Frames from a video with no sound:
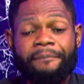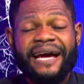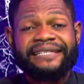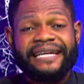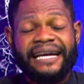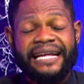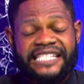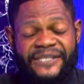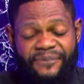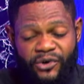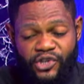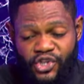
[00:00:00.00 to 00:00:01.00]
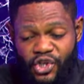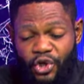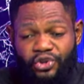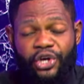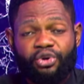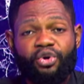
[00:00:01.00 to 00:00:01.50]
mettre à la disposition
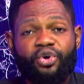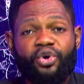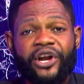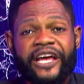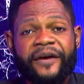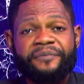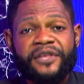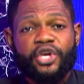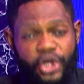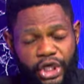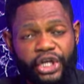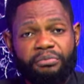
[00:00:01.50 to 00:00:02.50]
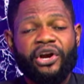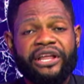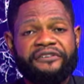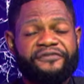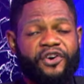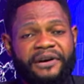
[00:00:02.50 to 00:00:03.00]
des Congolais une bonne
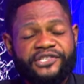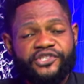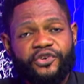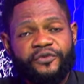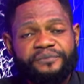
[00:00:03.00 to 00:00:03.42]
information.